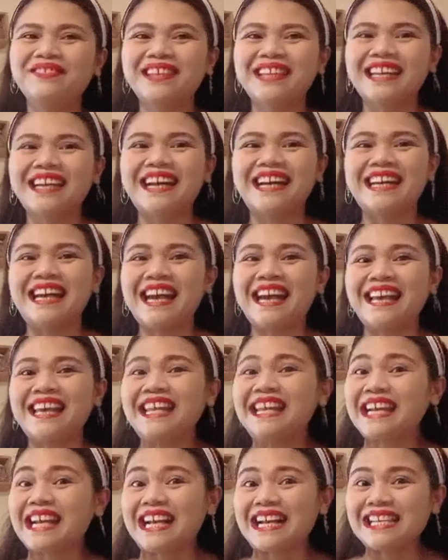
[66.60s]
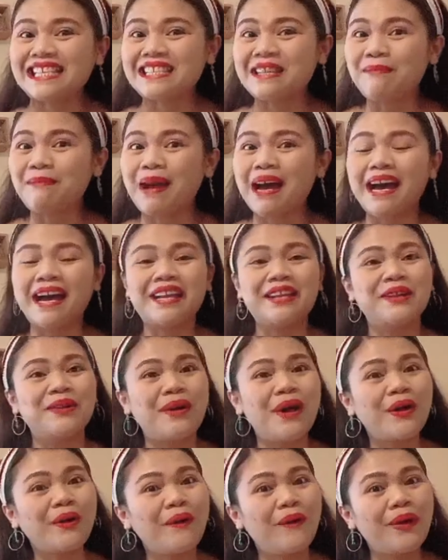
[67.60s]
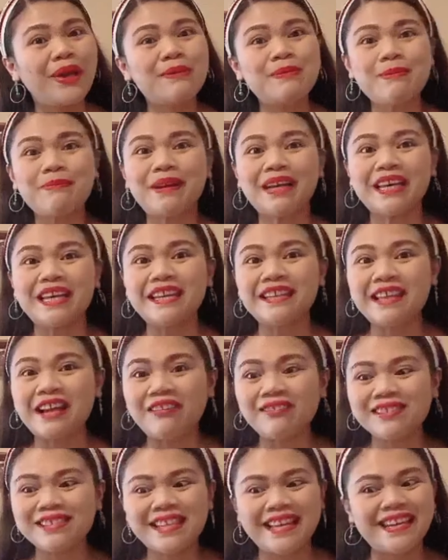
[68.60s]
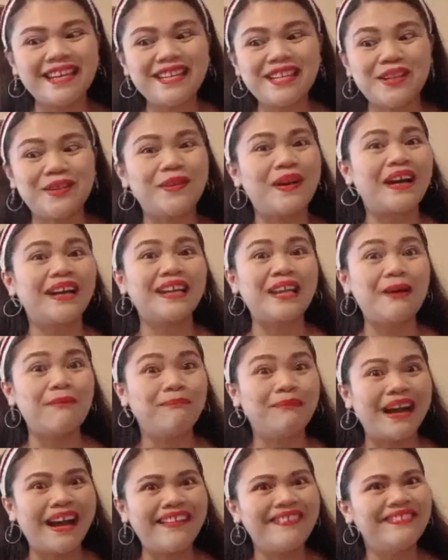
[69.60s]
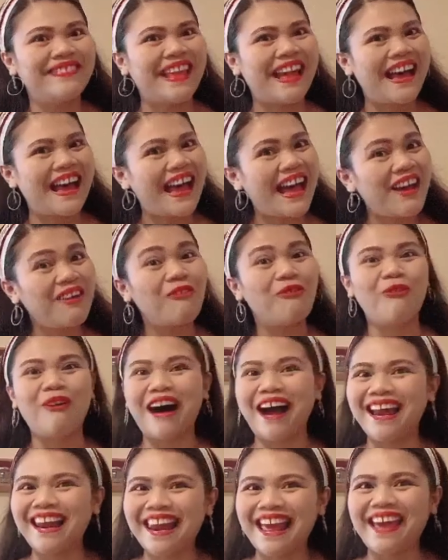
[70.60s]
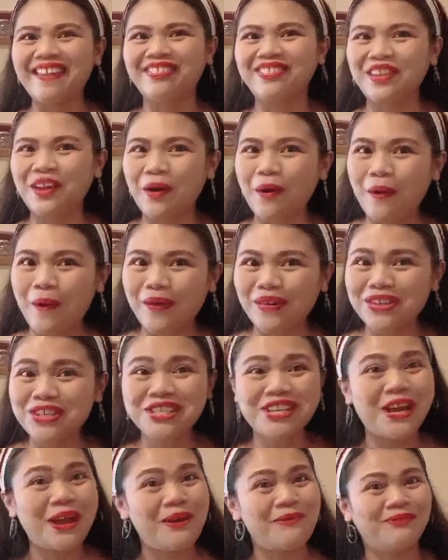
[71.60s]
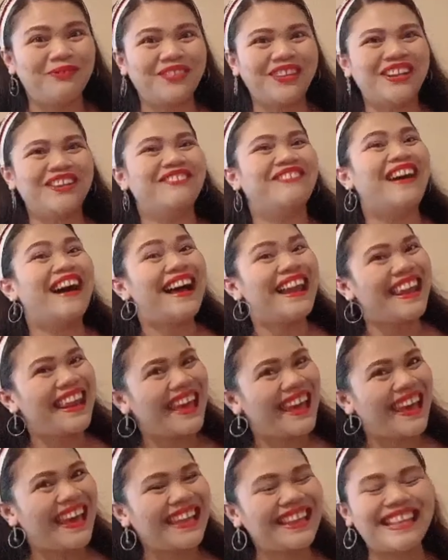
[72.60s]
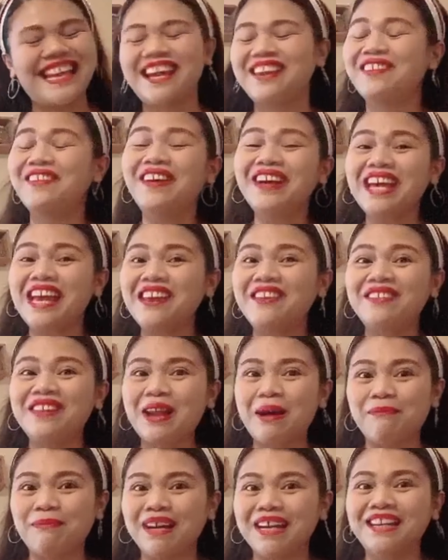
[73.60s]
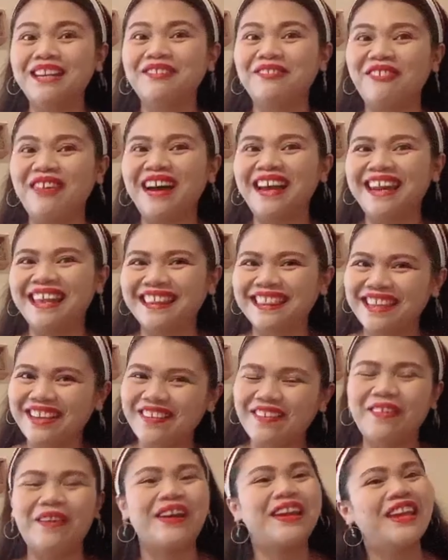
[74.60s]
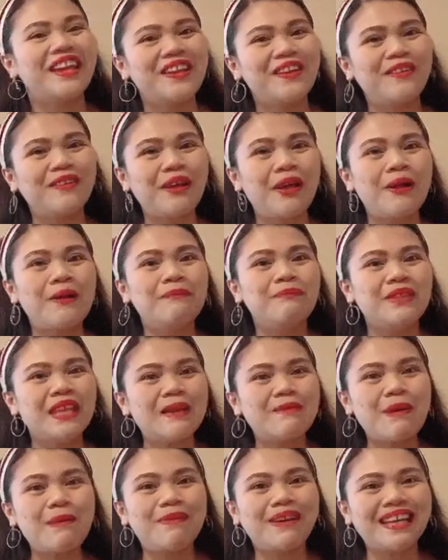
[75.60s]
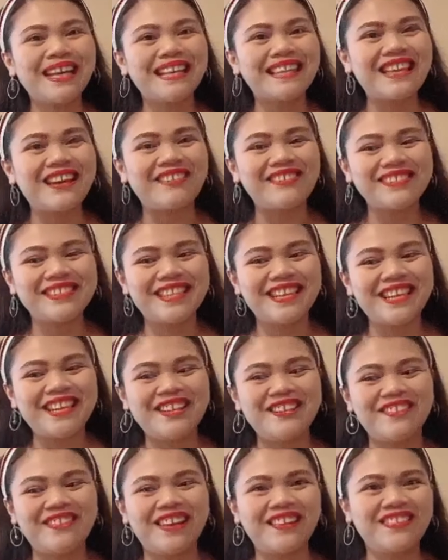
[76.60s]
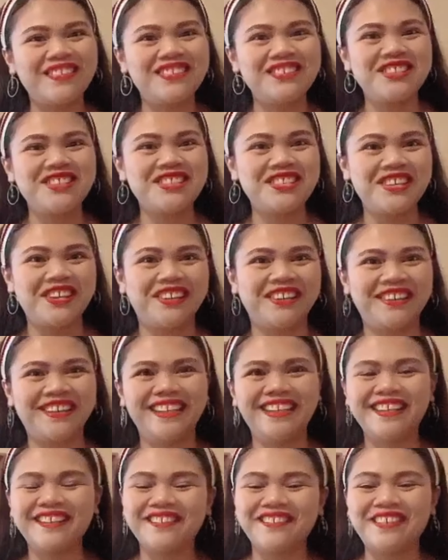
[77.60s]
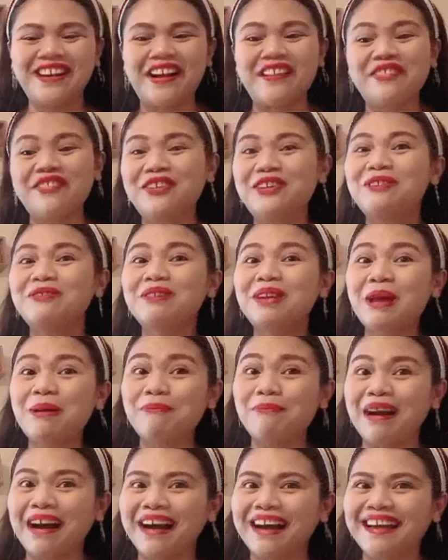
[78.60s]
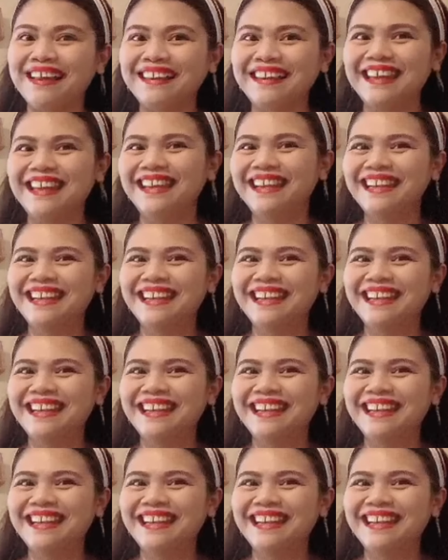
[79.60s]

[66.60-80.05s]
Kaya halika, samahan niyo ako. Ipapakita ko sa inyo ang laman ng wallet ko. Siyempre, wallet! Ano kaya yung laman ng wallet ko? Ayan yung ipapakita ko sa inyo at isi-share kung ano yung laman.